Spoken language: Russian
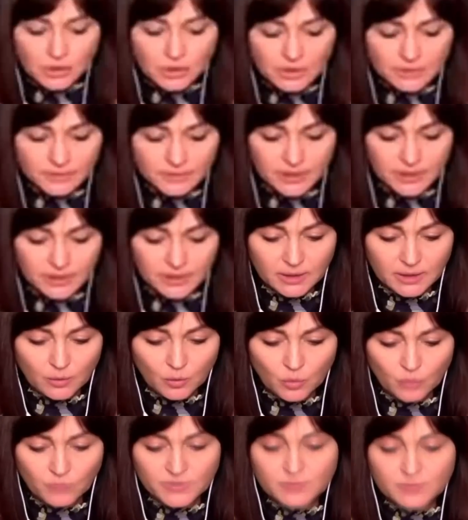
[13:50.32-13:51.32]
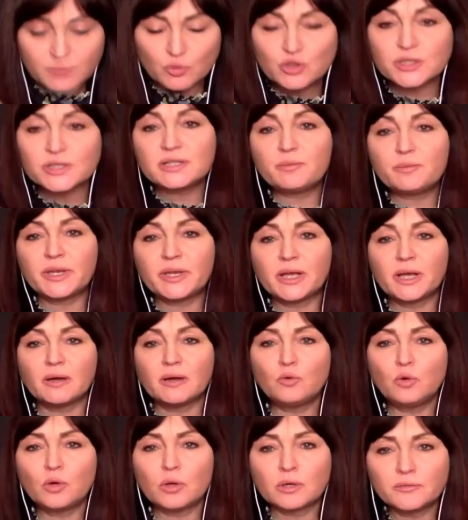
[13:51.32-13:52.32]
говорили о возможности
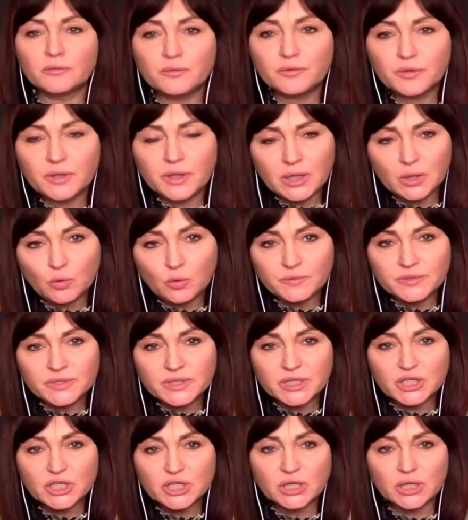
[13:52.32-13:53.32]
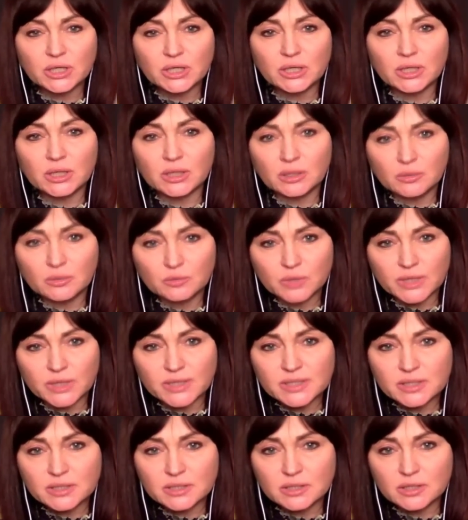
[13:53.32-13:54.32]
переговоров и о возвращении
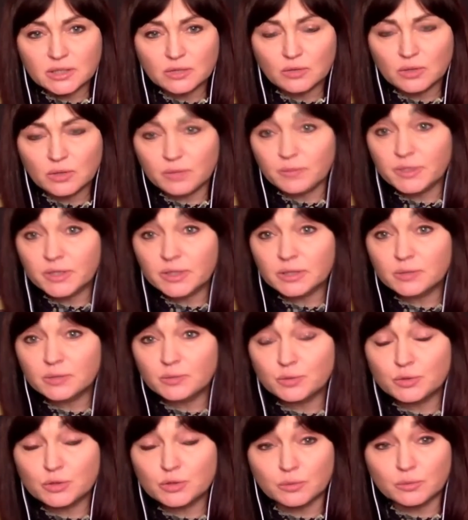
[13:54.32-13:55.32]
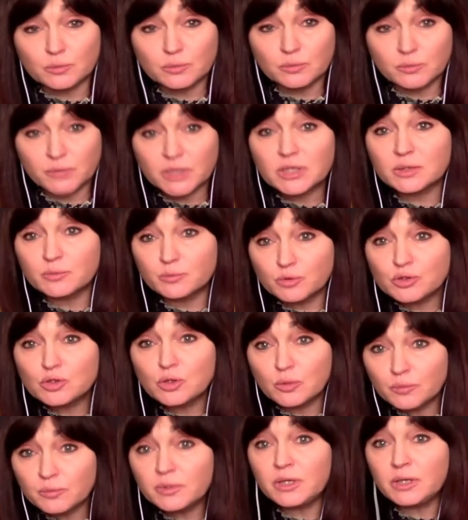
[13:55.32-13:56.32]
украинских территорий мирным путем, мирным
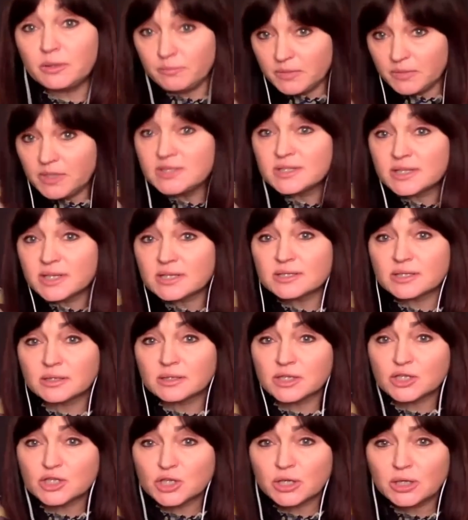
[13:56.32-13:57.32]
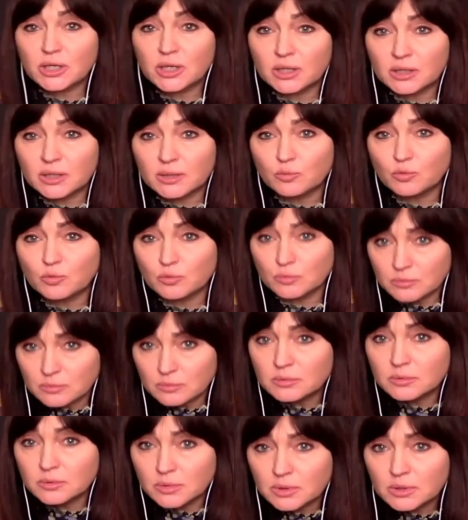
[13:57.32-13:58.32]
путем, и Минские соглашения тому
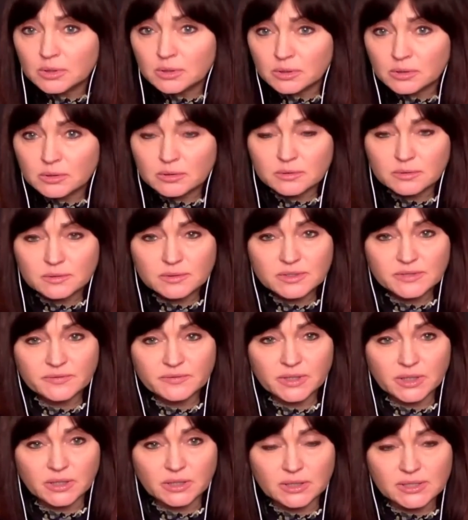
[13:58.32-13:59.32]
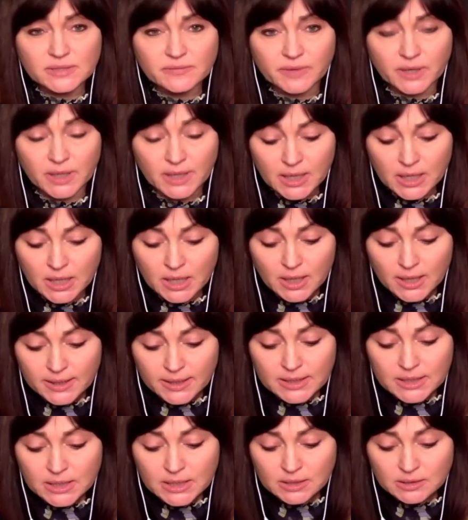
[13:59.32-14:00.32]
э, э, свидетельство.
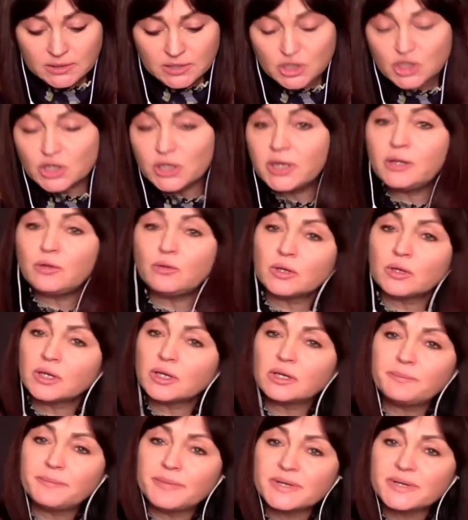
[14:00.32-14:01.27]
И, к сожалению, никаких